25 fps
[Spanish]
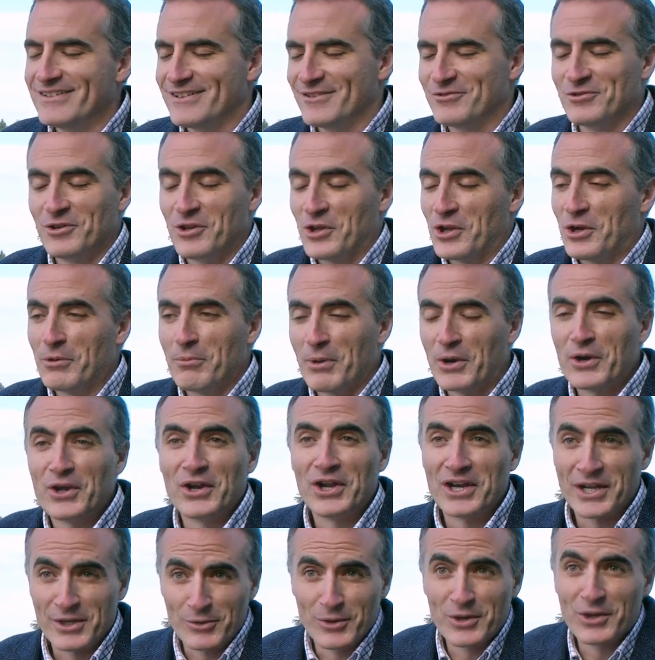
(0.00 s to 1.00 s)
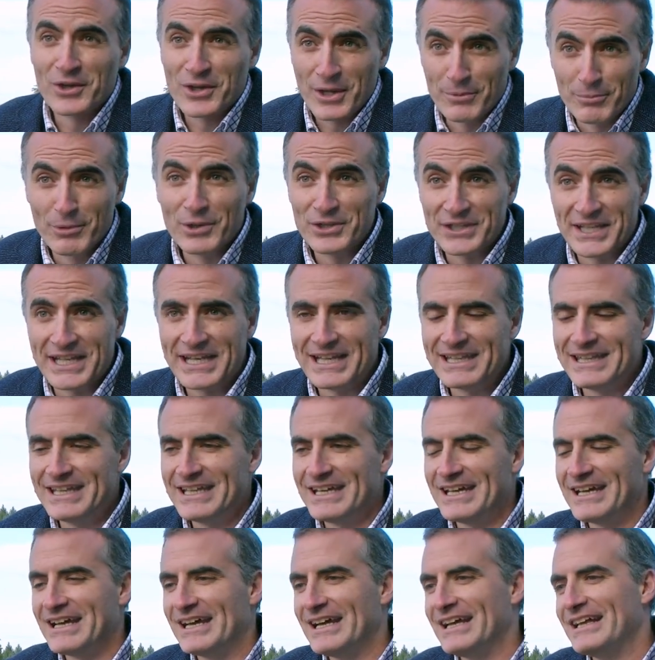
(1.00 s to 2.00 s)
uno de los mejores recuerdos que puedo tener
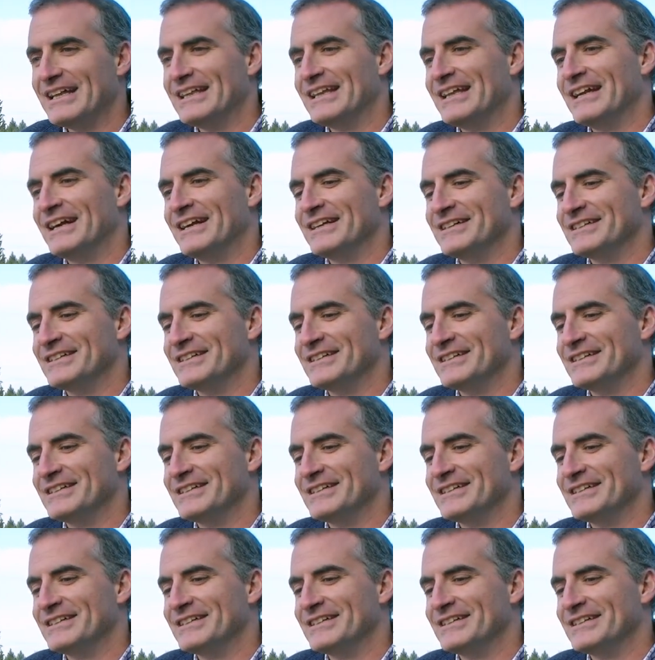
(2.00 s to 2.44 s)
de, la